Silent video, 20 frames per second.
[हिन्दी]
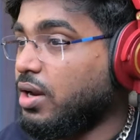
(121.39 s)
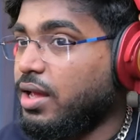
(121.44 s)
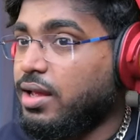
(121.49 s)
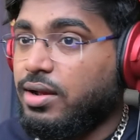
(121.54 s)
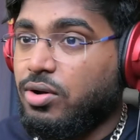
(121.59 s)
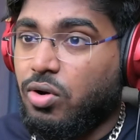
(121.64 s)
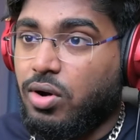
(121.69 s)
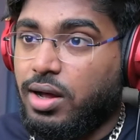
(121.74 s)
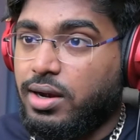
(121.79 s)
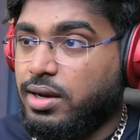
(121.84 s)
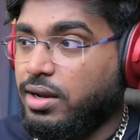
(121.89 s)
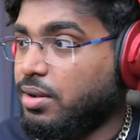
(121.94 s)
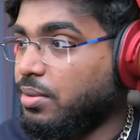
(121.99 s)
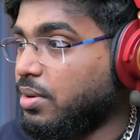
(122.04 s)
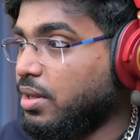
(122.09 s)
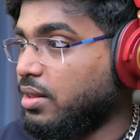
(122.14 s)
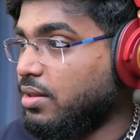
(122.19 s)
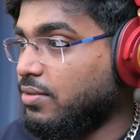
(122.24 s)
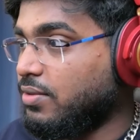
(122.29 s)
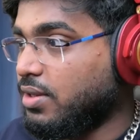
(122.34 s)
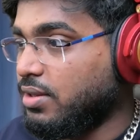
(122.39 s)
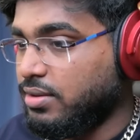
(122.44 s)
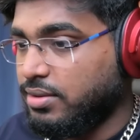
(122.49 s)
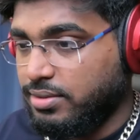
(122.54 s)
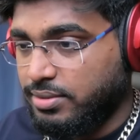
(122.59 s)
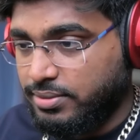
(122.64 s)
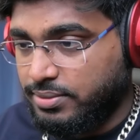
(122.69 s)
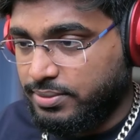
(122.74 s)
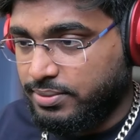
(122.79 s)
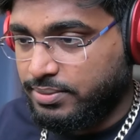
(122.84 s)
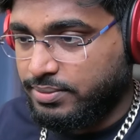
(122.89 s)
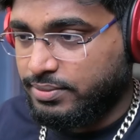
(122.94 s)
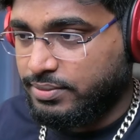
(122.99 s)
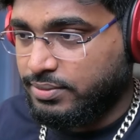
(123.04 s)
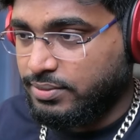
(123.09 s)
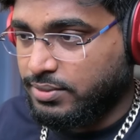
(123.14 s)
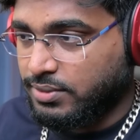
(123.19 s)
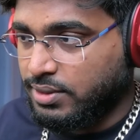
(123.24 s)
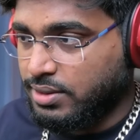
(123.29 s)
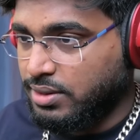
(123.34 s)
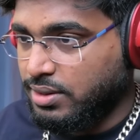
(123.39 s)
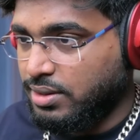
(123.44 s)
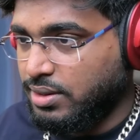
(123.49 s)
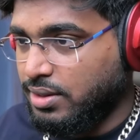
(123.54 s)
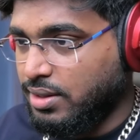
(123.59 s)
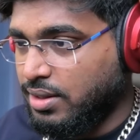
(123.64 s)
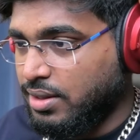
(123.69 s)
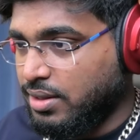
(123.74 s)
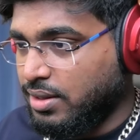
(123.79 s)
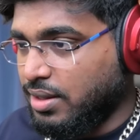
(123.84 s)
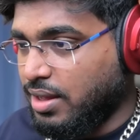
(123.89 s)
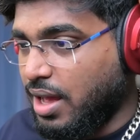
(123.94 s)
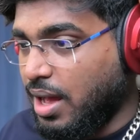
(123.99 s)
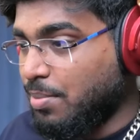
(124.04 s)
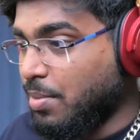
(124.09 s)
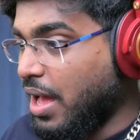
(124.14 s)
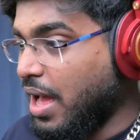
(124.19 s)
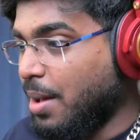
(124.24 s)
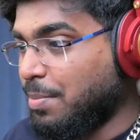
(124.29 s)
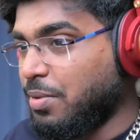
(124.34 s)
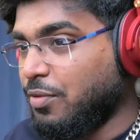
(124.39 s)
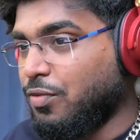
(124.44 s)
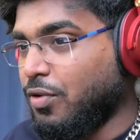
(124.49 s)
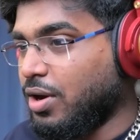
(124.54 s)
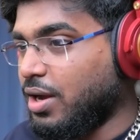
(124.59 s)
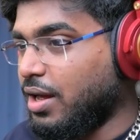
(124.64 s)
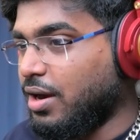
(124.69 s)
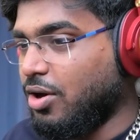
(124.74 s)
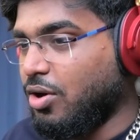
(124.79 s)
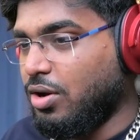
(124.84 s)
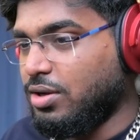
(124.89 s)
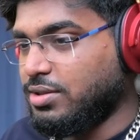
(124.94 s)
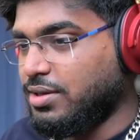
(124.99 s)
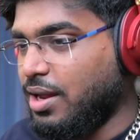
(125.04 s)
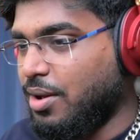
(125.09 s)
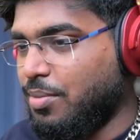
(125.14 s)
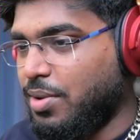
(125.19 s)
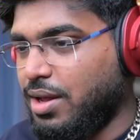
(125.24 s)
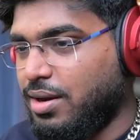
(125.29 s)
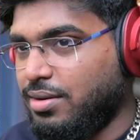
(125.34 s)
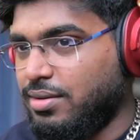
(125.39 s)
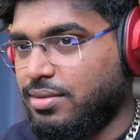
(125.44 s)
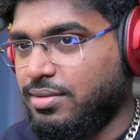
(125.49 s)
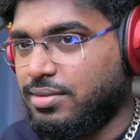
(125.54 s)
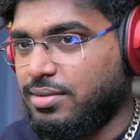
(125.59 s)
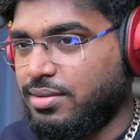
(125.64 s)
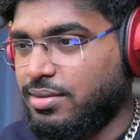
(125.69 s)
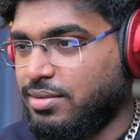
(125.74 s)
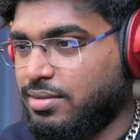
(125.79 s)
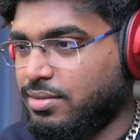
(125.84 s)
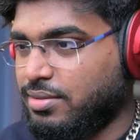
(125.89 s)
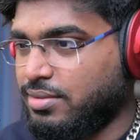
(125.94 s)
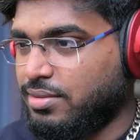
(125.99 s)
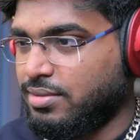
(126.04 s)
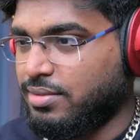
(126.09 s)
जुलाई को आ रही है बाय द वे आई एम हैप्पी फॉर करण औजला मैन